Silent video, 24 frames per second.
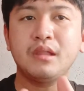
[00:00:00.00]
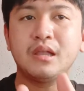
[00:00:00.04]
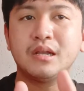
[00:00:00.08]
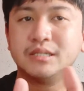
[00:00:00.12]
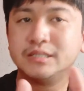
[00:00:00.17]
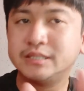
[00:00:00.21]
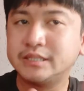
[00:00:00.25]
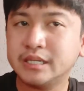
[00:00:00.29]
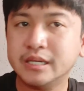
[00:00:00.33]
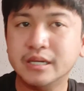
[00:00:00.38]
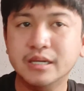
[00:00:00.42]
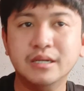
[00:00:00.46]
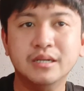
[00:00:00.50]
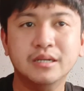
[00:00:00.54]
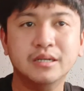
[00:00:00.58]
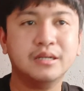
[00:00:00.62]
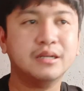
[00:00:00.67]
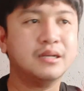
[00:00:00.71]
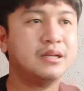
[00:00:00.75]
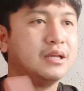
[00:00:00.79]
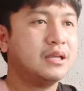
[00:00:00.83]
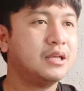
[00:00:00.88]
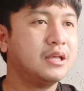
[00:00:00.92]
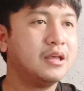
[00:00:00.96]
สื่อ
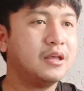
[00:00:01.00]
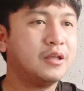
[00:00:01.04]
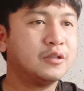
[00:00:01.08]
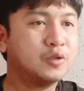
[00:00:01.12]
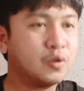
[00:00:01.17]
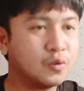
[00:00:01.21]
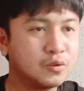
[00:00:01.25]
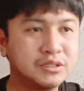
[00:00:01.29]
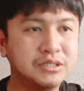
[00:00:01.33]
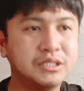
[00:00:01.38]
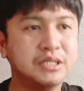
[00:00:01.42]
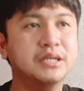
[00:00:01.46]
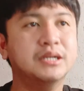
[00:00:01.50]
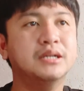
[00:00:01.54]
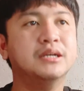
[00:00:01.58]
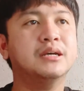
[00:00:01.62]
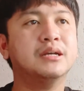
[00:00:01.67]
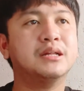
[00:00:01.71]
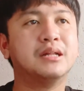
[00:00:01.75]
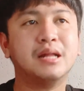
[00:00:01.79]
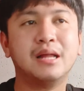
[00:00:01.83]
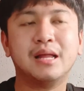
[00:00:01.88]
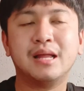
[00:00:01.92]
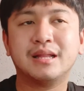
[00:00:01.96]
ทุกสื่อ
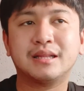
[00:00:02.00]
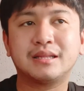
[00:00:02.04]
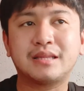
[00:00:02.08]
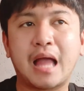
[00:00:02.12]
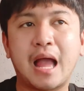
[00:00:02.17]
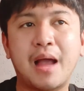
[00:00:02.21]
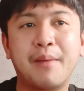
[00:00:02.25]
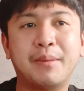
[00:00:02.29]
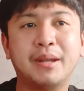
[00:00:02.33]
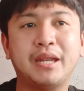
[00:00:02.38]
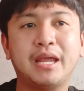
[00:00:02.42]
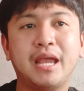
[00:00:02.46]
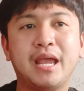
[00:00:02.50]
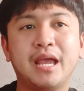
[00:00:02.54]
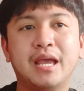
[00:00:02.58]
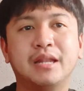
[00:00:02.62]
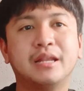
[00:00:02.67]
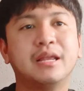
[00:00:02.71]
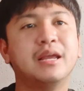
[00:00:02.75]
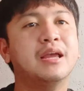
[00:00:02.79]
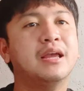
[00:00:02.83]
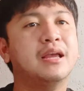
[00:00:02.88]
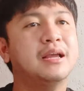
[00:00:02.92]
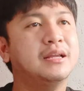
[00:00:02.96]
ต่างประเทศ
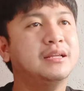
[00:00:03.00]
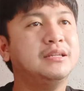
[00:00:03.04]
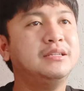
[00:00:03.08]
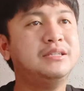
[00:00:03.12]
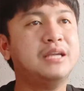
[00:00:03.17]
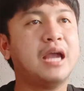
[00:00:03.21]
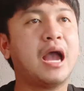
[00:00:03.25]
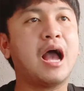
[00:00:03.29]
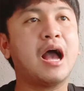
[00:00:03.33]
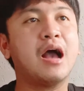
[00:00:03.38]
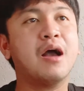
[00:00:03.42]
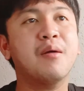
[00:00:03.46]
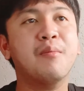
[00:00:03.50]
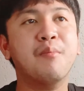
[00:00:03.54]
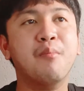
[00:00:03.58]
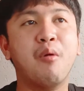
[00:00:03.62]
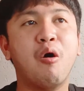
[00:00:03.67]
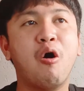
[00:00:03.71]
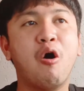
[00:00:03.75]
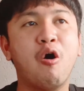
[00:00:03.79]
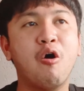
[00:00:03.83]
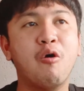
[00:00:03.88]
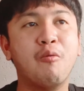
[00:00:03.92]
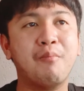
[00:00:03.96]
ยังม
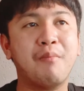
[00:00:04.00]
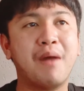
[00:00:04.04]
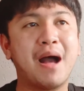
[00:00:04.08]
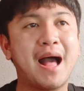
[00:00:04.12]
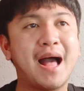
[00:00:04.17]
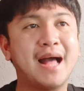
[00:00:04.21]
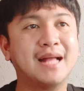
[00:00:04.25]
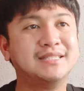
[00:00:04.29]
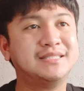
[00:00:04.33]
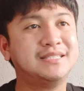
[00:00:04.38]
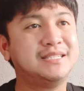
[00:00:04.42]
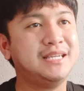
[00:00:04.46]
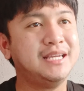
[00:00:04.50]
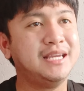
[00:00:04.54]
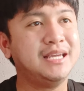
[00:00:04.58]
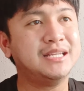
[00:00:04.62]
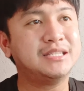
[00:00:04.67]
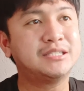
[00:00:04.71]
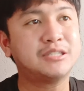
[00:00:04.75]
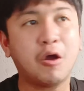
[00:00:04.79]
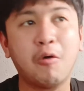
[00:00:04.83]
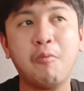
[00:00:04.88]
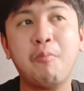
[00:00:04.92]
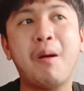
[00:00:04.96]
องมาที่
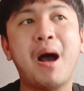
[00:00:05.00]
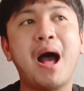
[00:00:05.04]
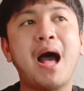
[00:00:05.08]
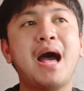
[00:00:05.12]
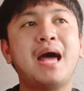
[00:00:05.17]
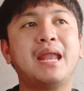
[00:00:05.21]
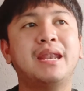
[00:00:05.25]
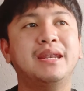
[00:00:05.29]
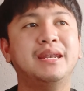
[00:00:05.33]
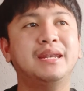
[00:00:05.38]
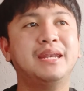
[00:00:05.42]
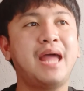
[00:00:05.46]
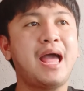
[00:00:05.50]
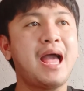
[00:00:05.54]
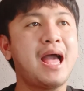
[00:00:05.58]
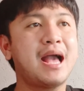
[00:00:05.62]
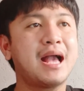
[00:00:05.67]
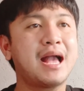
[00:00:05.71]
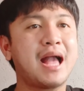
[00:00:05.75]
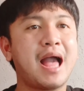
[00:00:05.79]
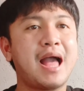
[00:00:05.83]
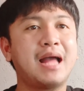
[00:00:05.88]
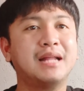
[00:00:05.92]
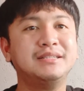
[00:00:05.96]
เจ้าบ้าน หน้า
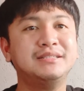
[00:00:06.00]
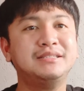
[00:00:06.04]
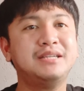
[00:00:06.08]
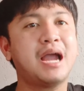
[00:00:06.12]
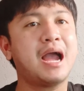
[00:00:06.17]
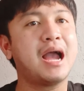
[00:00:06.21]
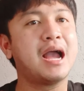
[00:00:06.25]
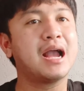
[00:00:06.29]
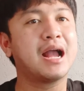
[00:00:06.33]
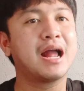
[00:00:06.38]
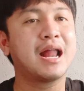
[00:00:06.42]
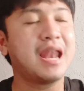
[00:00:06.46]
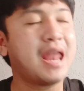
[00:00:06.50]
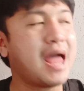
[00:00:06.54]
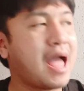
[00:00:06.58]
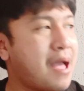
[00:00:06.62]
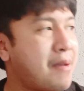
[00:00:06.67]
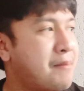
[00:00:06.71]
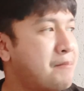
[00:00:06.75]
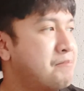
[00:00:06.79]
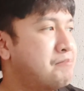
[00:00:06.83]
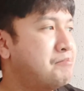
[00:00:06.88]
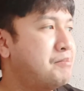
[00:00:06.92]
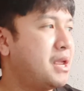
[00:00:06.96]
งานอย่างแคล
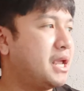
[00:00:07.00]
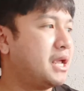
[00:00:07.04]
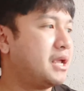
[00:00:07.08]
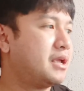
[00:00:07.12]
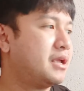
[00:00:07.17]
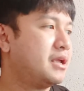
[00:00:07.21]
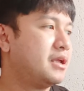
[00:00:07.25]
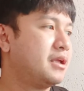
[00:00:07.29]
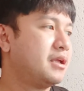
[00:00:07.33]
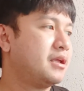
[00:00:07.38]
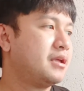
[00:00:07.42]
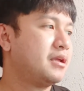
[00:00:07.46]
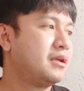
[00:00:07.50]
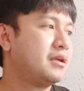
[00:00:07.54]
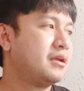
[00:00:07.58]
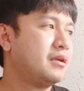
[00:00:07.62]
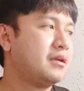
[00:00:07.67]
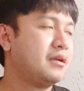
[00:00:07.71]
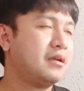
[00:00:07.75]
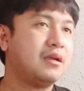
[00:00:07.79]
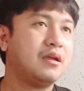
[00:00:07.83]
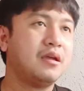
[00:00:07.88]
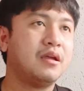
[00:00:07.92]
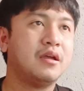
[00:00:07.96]
มบิก
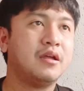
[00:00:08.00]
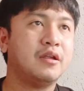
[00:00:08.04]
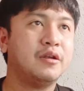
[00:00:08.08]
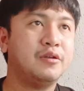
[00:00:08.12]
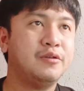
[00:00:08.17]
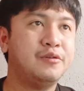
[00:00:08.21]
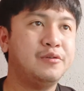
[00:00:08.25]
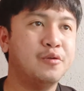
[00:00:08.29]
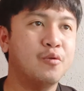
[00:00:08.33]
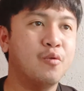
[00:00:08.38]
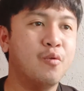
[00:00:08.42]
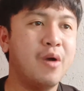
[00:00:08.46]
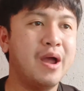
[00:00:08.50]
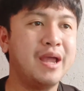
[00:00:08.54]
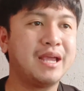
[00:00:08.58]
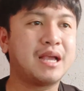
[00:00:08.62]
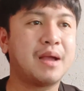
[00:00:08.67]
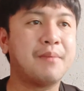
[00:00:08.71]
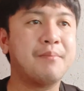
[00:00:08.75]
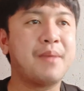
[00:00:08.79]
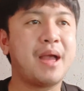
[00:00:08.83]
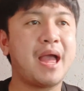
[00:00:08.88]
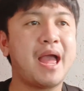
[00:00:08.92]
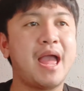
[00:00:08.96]
ด้วย
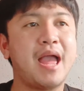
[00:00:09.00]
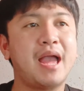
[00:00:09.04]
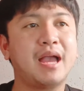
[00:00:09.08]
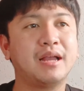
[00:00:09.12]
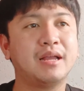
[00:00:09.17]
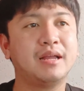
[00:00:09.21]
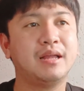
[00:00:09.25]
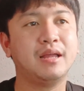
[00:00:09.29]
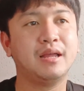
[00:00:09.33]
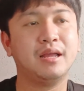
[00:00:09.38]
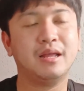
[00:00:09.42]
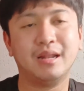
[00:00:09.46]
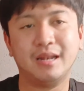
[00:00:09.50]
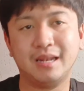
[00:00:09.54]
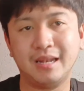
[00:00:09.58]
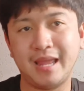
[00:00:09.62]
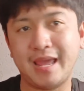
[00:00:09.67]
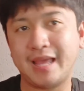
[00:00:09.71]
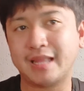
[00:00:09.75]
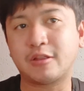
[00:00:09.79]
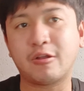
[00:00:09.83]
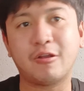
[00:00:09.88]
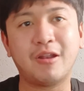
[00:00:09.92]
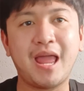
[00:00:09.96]
กำแพงเล
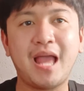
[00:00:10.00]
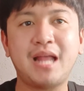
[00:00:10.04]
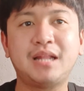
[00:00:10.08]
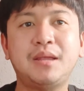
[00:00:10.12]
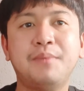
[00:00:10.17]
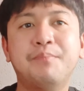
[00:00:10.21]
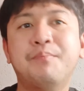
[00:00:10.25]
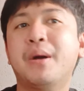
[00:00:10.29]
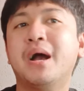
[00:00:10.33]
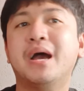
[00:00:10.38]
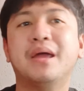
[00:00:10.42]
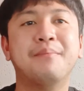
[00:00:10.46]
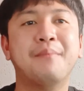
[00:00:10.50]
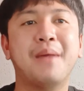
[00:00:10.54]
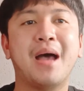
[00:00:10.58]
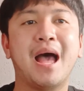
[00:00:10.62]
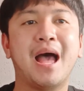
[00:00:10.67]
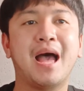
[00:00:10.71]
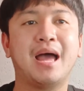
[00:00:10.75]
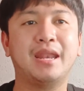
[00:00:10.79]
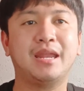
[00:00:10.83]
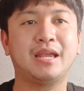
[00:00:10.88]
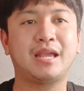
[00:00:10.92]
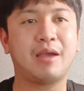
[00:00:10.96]
ทตอนแรกที่เปิดมา
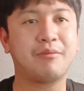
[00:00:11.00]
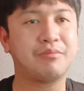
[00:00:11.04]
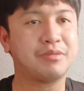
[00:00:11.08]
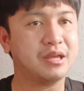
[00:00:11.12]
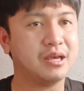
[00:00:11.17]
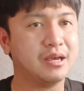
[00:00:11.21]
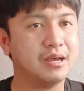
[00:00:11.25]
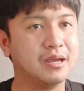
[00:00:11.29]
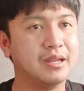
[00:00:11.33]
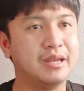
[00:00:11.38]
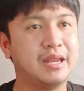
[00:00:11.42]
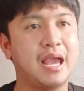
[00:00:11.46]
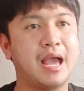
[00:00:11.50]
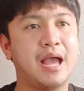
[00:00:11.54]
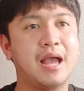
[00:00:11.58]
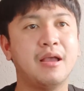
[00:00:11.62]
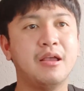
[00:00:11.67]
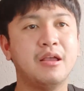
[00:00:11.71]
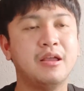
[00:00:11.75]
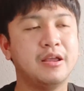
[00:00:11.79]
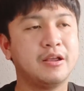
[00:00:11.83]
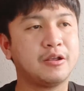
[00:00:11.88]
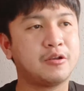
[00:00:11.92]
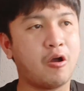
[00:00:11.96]
นะครับสื่อเนี่ย
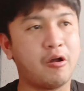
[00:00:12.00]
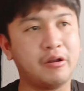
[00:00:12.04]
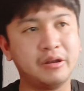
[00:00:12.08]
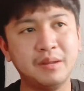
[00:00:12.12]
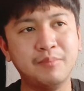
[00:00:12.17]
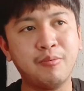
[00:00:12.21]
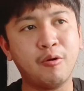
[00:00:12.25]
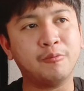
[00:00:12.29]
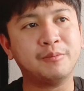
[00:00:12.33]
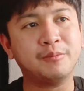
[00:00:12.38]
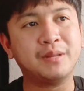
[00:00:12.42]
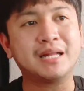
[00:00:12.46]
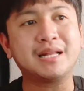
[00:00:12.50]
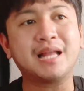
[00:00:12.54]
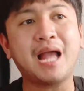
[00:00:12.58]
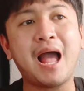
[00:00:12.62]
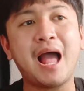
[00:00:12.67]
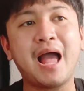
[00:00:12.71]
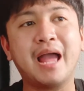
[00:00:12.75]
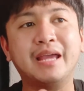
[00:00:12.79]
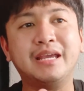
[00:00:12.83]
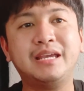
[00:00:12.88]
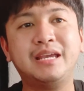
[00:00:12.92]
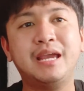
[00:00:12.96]
ก่อนที่ผมจะ
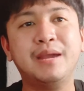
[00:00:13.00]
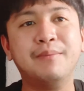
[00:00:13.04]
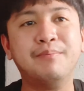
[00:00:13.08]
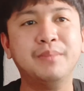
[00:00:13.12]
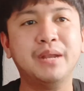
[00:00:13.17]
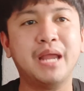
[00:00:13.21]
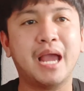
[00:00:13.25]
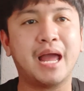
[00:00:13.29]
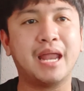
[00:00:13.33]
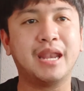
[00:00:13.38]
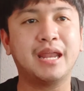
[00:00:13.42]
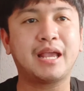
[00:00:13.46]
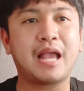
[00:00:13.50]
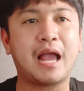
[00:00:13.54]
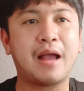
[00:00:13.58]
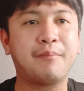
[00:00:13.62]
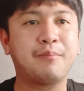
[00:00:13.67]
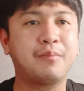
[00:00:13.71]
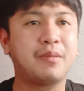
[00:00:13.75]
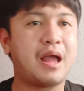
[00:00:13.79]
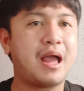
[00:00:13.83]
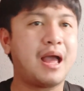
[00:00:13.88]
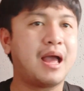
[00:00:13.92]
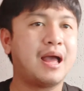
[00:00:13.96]
ถ่ายคลิปเนี่ยนะครับ
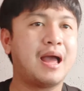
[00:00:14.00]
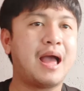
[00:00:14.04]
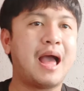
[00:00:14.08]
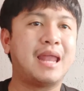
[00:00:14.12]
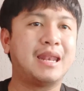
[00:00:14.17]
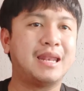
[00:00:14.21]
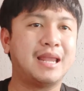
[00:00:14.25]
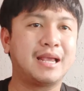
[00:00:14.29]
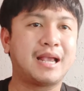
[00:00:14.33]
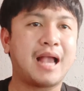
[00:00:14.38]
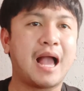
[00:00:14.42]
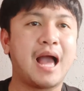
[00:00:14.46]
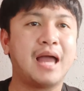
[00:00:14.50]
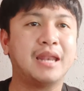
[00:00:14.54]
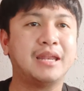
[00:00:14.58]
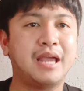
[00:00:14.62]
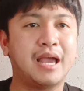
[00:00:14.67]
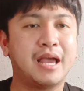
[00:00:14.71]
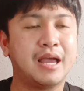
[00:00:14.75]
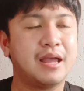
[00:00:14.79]
อ่าอัดรายการเนี่ย